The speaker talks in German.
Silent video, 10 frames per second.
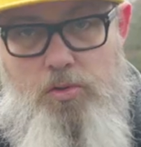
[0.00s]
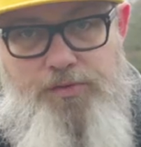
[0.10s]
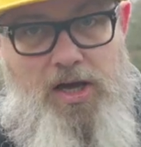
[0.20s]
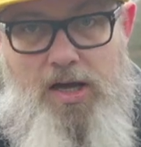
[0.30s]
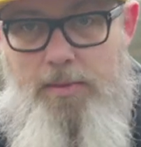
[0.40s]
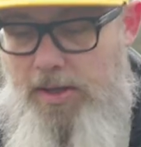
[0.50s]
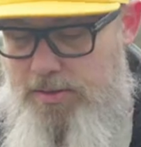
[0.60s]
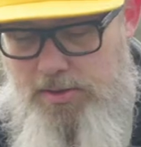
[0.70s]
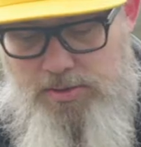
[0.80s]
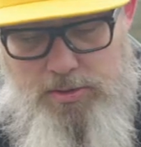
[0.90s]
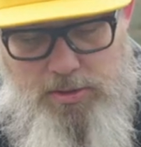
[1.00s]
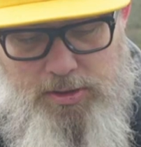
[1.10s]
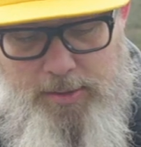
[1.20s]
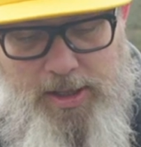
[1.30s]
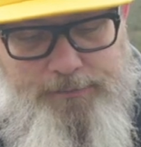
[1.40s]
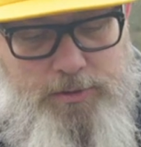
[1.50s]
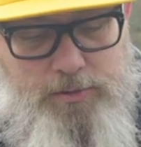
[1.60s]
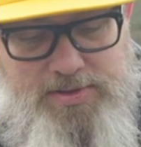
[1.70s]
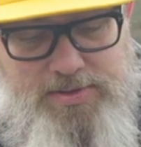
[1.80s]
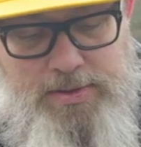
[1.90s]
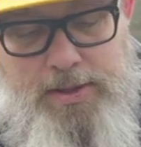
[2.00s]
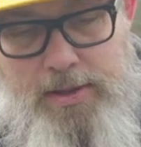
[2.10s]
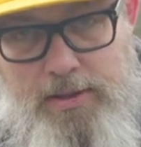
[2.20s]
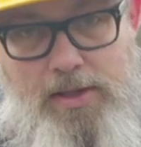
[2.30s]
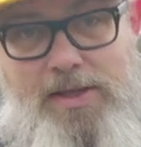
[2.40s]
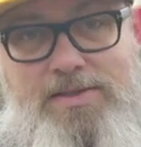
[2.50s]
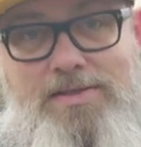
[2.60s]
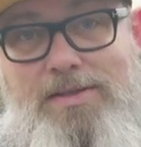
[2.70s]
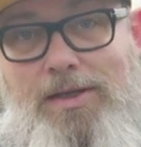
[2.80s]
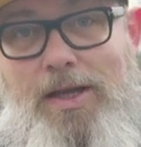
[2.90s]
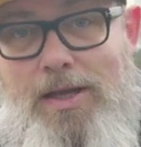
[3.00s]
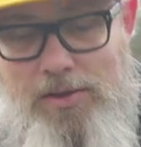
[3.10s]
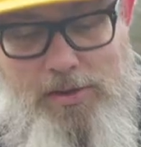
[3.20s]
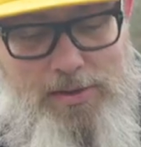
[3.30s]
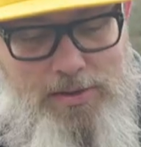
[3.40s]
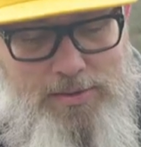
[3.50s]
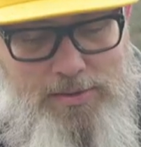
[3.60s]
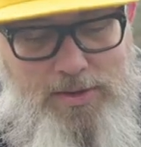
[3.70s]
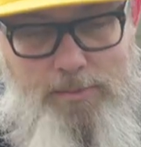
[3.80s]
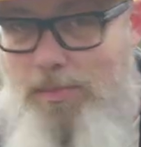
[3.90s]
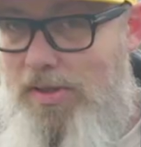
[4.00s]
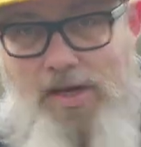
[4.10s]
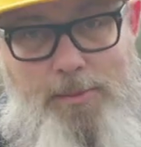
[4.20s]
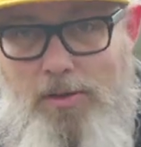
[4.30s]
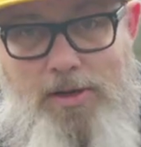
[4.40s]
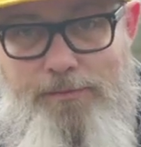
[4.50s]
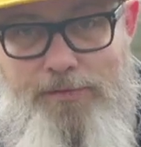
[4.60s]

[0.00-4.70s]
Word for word: gut verarbeitet, äh, kann man einfach nutzen. Links eine Drehklingel, bin ich ja immer noch kein